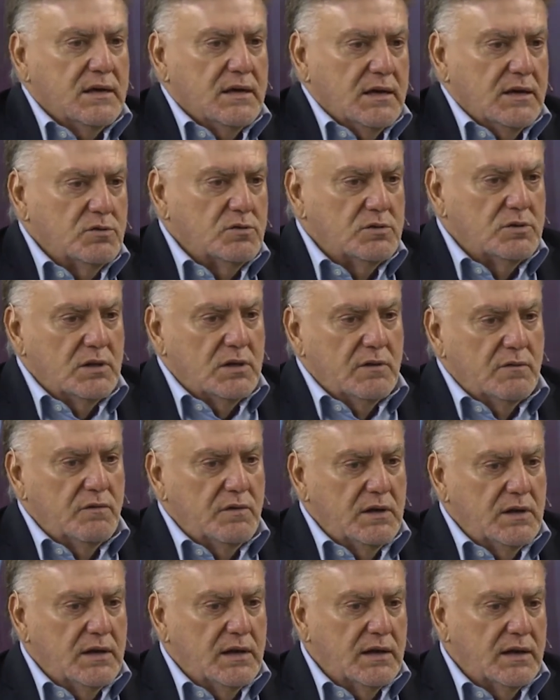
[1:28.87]
eso
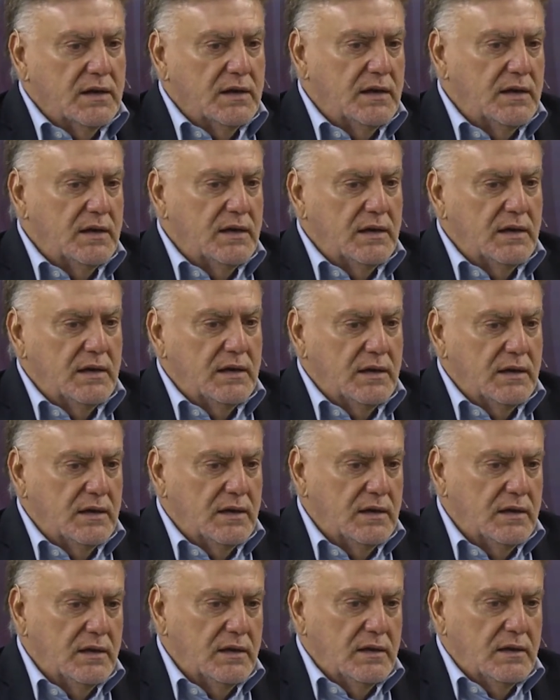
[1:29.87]
significa que
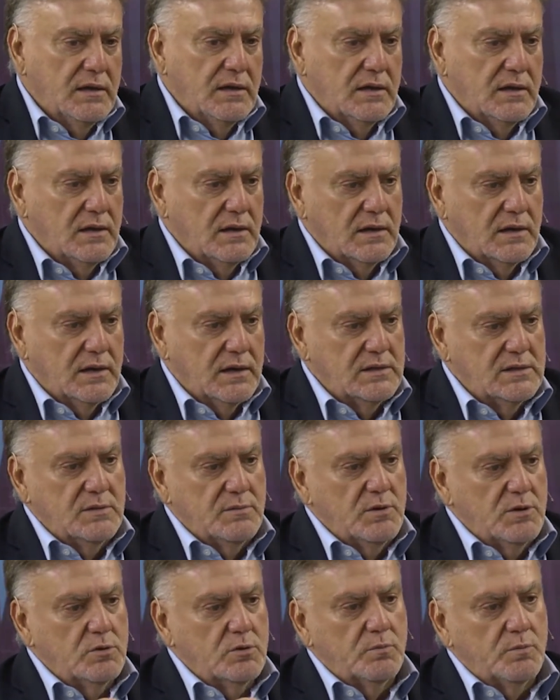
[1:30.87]
eh, el
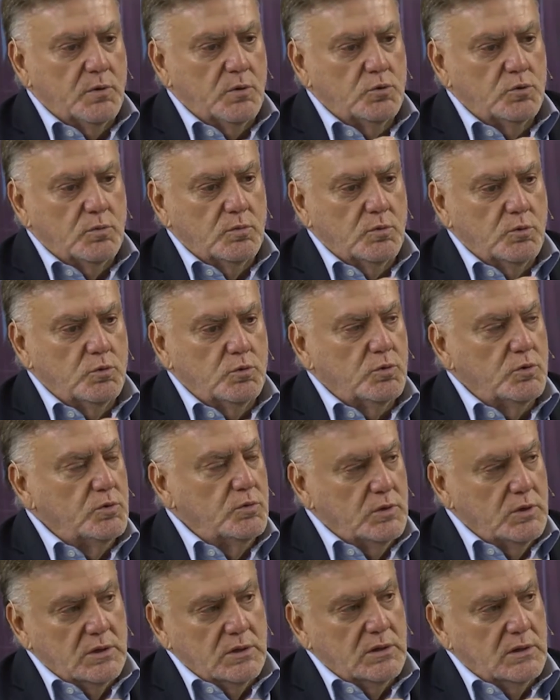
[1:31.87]
crecimiento del Producto Bruto
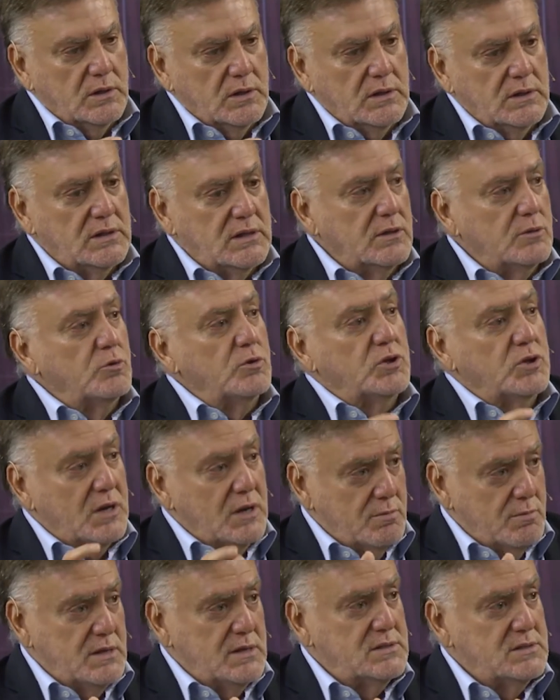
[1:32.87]
Interno es
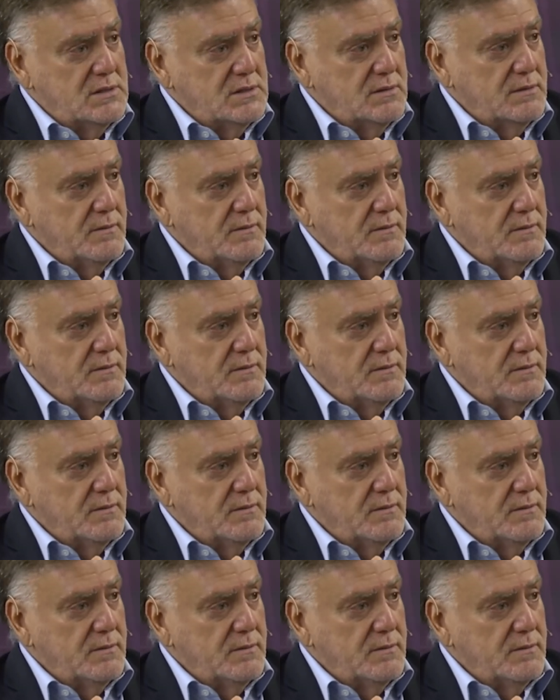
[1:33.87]
tres veces.